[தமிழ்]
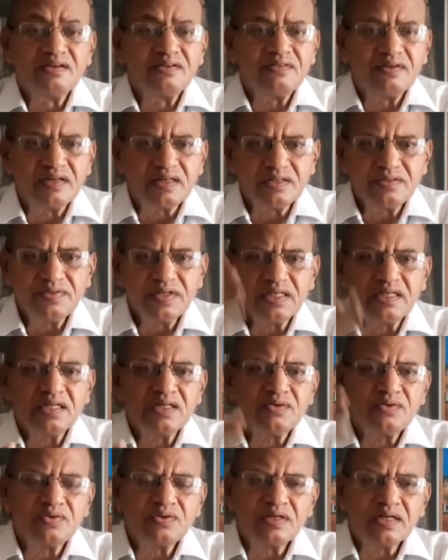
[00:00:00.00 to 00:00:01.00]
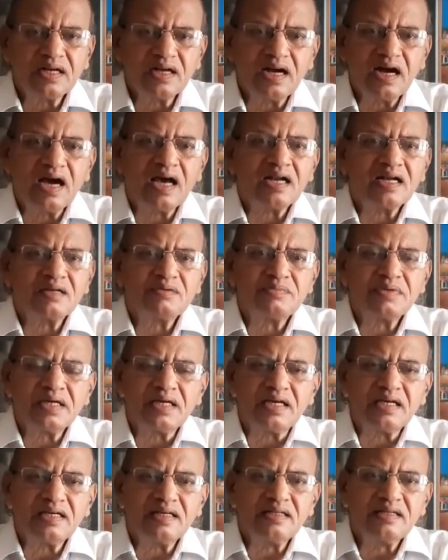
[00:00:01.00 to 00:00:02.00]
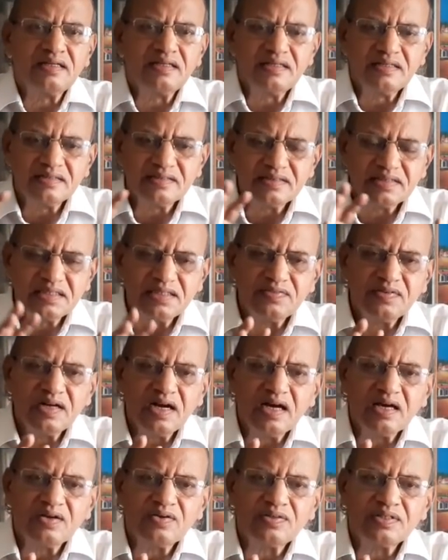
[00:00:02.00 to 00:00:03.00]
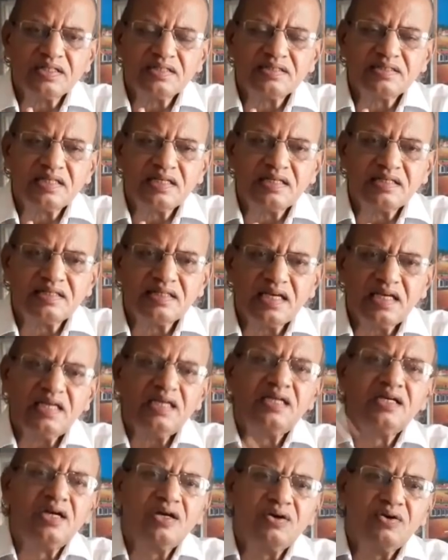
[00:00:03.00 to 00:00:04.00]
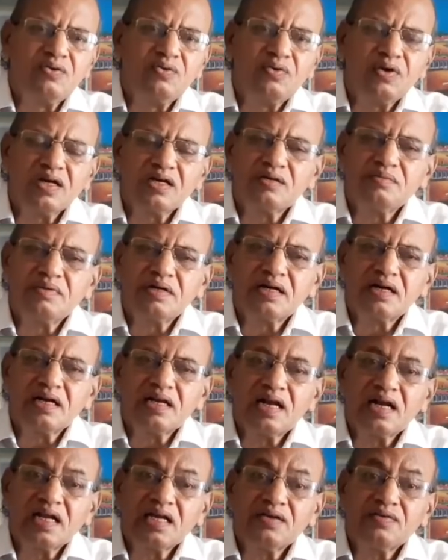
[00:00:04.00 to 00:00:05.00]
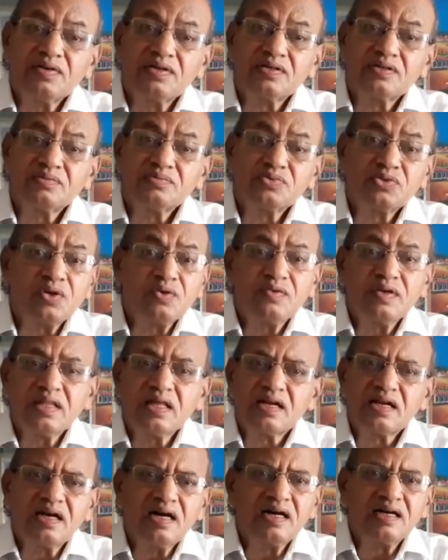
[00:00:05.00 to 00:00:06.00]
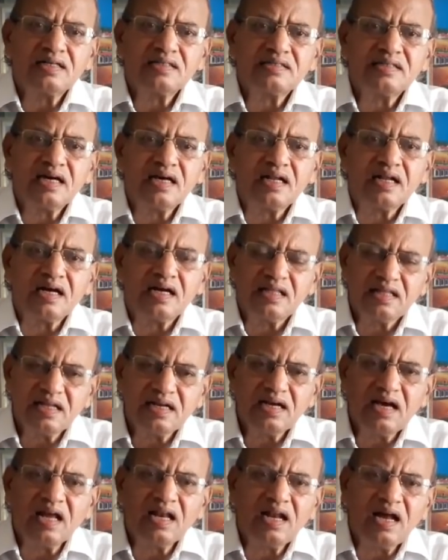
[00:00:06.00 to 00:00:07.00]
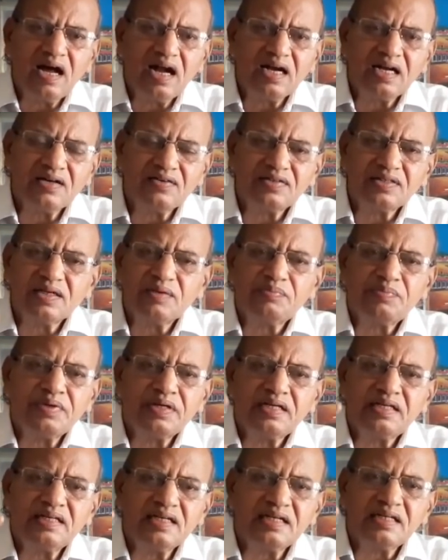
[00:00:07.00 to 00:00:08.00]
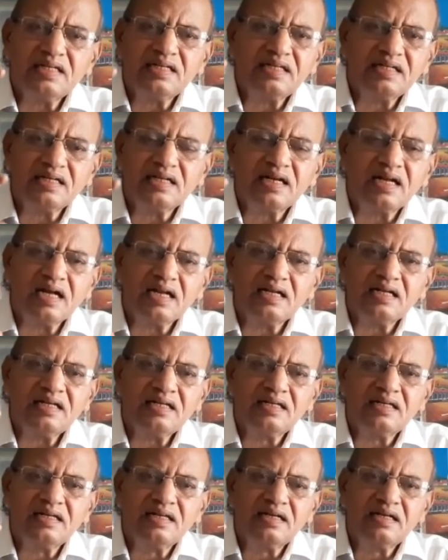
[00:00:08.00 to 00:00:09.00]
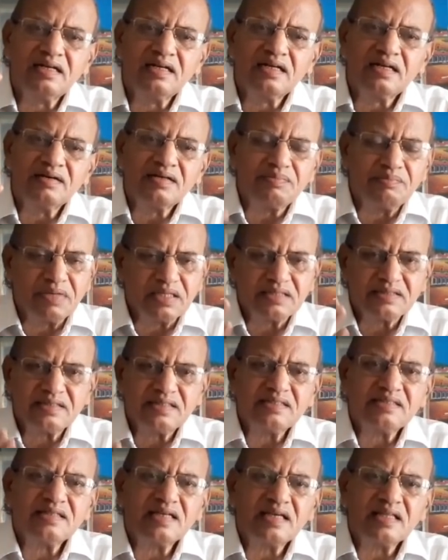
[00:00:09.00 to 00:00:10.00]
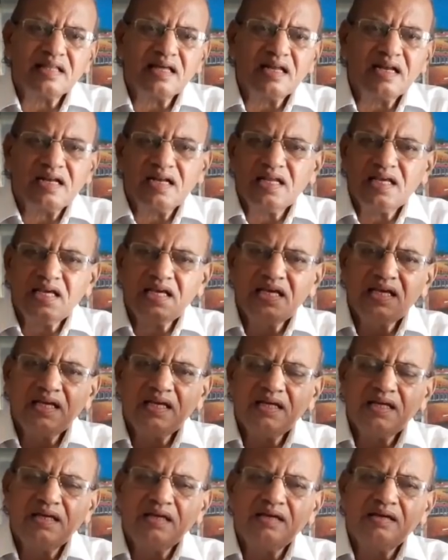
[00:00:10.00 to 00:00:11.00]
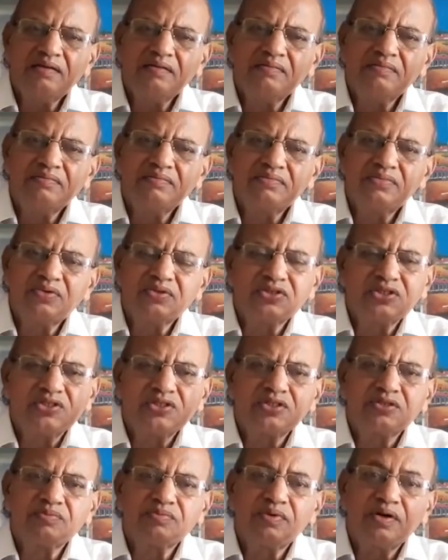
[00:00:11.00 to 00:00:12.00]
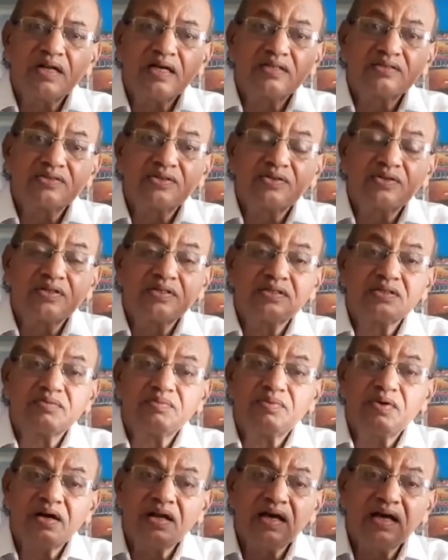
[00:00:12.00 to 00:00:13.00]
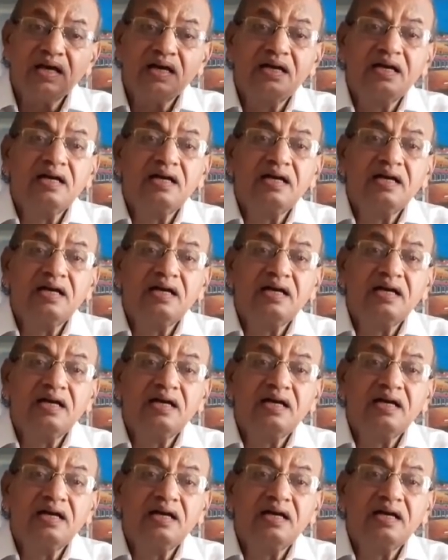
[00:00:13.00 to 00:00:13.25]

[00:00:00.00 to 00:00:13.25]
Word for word: வருவிக்க ஊற்ற காரணமே ஜீவகாருண்ய செய்தி உலக மக்கள் அனைவருக்கும் சொல்வதற்காகத்தான் அதனால் ஆண்டவன் எப்படி இயக்குகின்றான் பக்தி செய்தால் நீ மோட்சத்துக்கு போகலாம் சொர்க்கத்துக்கு போகலாம்